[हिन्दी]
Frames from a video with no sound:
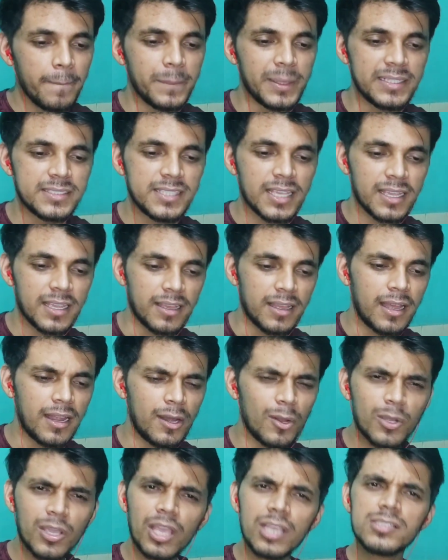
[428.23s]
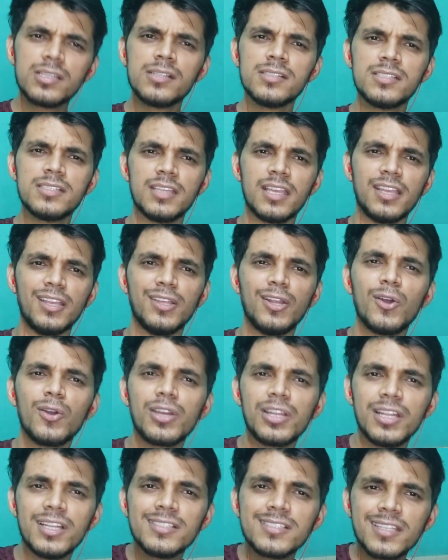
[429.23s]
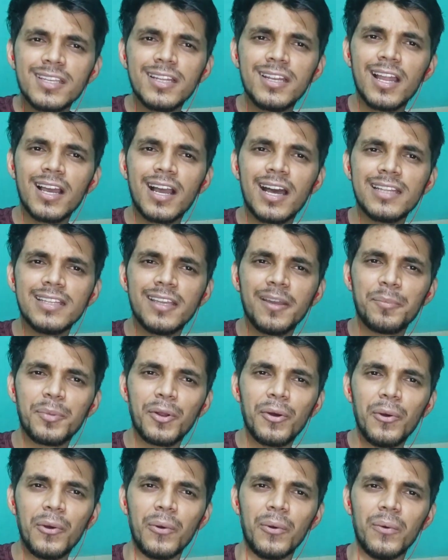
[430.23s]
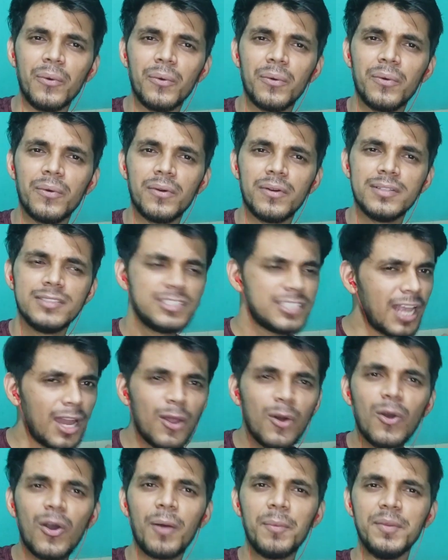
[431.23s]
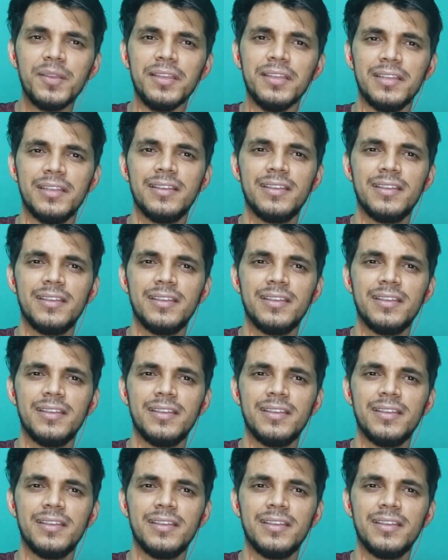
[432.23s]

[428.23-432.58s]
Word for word: पीछे लोकेशन चाहिए ये लोग ग्रीन स्क्रीन लगा दिया ब्रो चलो अभी